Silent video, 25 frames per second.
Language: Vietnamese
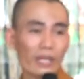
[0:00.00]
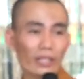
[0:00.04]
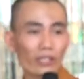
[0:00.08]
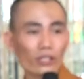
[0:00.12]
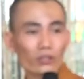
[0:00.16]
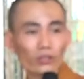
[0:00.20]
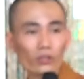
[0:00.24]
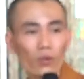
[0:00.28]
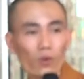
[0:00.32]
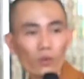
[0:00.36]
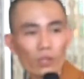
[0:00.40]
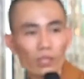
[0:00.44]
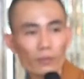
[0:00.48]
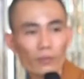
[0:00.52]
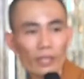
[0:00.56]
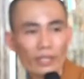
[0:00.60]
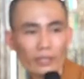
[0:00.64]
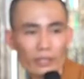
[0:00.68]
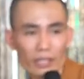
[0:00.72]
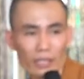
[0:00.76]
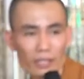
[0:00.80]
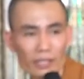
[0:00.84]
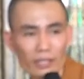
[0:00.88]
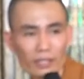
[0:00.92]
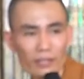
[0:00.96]
mà nó tốt là bởi
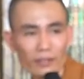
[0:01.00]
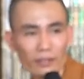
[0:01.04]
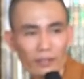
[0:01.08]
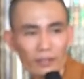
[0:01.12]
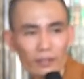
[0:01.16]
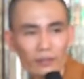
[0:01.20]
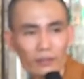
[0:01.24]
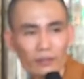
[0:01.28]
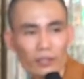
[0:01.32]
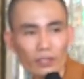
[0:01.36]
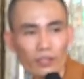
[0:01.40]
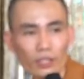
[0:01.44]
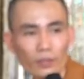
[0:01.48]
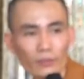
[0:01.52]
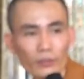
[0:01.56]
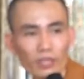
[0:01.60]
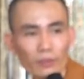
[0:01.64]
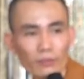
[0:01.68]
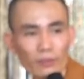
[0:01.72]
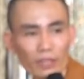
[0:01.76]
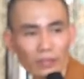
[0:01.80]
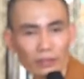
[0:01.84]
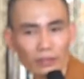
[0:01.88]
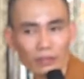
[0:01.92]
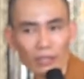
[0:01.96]
vì nó giúp
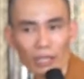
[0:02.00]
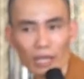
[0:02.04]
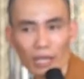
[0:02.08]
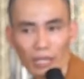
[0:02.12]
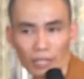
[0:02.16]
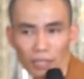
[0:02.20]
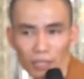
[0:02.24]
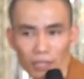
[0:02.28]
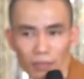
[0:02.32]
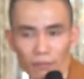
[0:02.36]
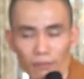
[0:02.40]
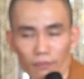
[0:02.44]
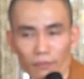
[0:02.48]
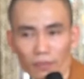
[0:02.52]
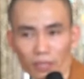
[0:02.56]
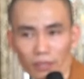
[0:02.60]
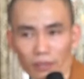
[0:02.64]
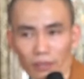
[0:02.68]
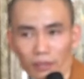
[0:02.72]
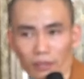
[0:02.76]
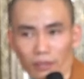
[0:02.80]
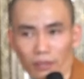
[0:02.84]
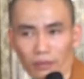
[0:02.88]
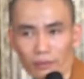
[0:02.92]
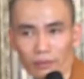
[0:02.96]
cho mình thấy
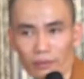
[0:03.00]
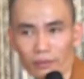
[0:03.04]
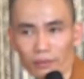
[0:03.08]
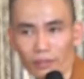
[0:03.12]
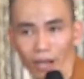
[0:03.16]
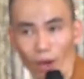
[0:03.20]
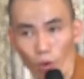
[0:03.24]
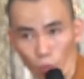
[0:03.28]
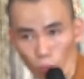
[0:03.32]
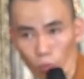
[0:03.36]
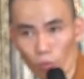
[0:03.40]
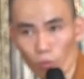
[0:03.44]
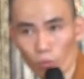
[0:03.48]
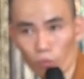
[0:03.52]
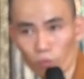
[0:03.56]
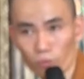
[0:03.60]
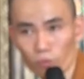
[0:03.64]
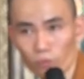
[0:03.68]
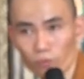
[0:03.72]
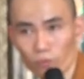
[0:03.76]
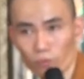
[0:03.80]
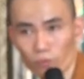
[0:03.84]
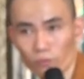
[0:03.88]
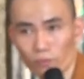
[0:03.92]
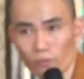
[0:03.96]
mình đau.
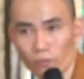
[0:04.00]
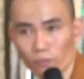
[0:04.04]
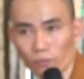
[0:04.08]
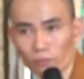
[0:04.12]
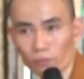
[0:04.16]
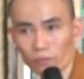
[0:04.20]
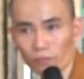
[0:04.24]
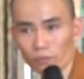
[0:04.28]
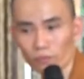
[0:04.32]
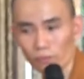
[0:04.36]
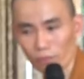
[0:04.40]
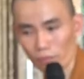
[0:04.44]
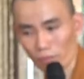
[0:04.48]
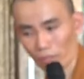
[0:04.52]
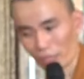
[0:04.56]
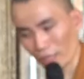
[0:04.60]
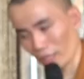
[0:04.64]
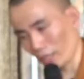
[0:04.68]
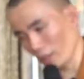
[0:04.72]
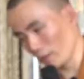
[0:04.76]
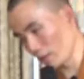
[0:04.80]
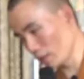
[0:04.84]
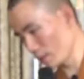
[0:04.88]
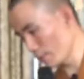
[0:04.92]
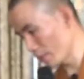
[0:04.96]
Mà
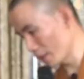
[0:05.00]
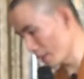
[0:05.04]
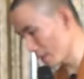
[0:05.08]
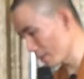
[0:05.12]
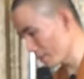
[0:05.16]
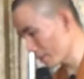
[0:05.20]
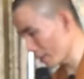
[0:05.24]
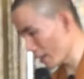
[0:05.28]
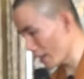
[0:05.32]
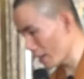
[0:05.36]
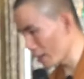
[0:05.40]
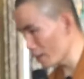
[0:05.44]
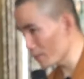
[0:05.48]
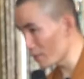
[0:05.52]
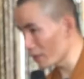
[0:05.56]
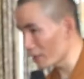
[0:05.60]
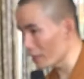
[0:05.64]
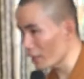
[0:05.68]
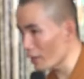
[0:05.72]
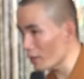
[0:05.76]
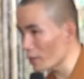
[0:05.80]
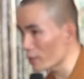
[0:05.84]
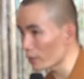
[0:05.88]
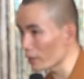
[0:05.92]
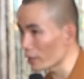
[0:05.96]
nếu như mình không thấy
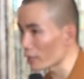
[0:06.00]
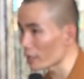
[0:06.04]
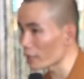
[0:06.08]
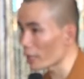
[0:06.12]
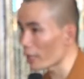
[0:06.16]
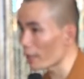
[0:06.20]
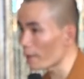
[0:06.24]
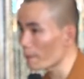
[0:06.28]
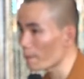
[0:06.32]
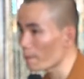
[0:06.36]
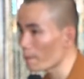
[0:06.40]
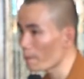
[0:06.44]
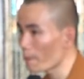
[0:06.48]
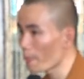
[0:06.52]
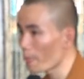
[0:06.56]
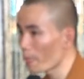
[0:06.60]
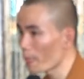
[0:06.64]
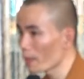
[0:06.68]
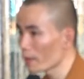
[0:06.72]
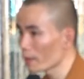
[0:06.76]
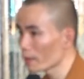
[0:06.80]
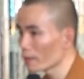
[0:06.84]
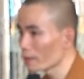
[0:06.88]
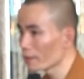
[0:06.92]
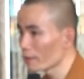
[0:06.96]
mình đau thì sao?
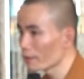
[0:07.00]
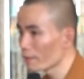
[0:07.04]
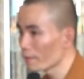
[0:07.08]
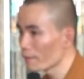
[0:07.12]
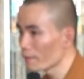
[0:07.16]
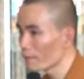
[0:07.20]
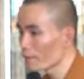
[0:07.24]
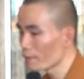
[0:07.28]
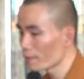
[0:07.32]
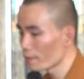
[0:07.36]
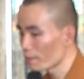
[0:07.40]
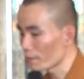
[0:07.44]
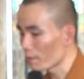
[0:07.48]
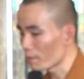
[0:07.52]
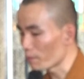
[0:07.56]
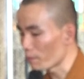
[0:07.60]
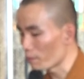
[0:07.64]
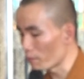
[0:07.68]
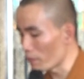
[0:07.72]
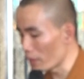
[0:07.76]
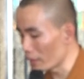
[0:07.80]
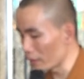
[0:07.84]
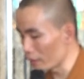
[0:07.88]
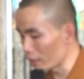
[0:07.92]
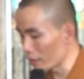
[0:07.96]

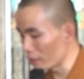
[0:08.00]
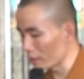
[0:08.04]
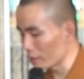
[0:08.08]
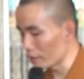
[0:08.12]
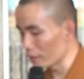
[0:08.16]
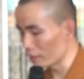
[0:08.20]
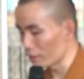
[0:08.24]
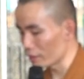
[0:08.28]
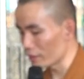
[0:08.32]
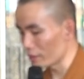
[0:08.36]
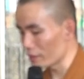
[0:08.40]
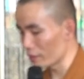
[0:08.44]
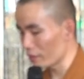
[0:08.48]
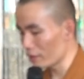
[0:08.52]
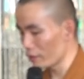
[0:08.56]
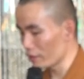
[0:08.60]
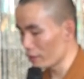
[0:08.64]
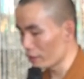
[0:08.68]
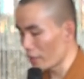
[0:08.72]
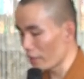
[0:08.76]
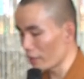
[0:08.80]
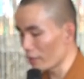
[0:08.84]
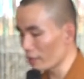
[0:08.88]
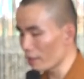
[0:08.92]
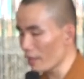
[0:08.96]
Mình
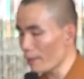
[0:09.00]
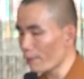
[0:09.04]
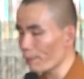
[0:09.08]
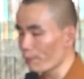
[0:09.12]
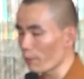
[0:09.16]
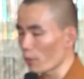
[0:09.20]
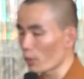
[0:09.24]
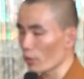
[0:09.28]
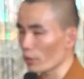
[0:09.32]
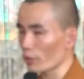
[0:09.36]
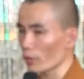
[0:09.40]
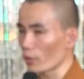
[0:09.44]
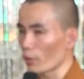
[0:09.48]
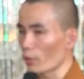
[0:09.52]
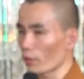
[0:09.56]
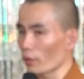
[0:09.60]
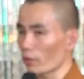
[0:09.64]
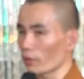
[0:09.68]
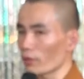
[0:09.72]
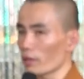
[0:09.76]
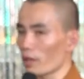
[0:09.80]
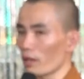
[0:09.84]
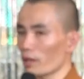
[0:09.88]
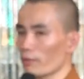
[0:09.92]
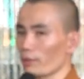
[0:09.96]
sẽ dấp một chỗ
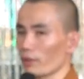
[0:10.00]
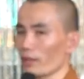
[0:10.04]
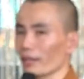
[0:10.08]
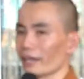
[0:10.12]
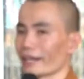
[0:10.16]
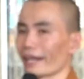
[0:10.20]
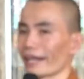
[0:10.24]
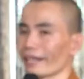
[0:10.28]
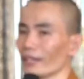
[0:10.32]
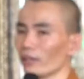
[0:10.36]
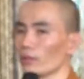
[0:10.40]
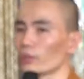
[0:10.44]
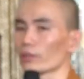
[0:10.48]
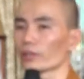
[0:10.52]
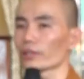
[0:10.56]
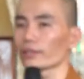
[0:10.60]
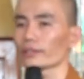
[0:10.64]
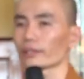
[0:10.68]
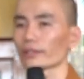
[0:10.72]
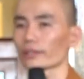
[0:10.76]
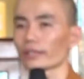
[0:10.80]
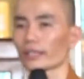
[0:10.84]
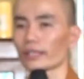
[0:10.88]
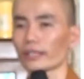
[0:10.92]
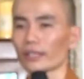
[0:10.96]
nào đó mà nó gãy luôn cái
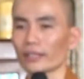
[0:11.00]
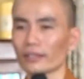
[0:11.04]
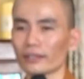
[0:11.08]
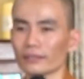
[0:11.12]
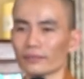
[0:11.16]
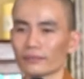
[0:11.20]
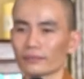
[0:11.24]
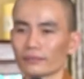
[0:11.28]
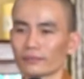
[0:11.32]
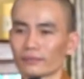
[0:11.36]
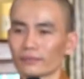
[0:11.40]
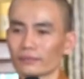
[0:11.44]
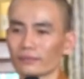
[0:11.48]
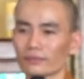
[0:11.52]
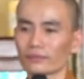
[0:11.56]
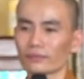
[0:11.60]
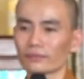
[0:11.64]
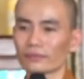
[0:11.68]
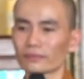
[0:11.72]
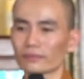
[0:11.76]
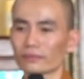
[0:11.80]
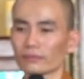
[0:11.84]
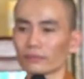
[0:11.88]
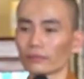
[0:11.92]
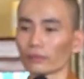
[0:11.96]
chân này,
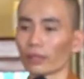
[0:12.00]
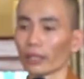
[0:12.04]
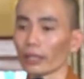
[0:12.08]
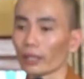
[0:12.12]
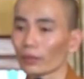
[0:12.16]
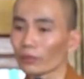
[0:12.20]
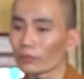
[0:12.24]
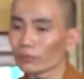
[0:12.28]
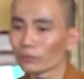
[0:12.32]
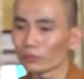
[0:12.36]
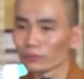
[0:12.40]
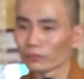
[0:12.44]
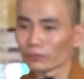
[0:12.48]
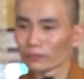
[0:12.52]
phải không?